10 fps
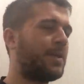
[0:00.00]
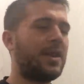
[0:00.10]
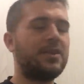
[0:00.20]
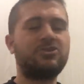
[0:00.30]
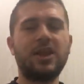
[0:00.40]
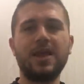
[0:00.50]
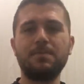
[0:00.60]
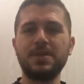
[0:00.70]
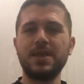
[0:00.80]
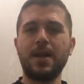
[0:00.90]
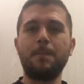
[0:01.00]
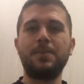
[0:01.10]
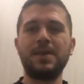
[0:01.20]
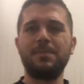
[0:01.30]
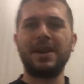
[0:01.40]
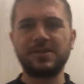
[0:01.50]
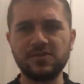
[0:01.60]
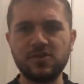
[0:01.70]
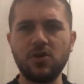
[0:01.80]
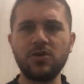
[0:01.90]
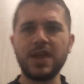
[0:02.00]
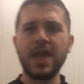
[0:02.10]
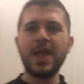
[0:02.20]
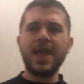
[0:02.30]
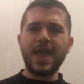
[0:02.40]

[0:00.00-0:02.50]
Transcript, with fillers: pre- cioè la mia preparazione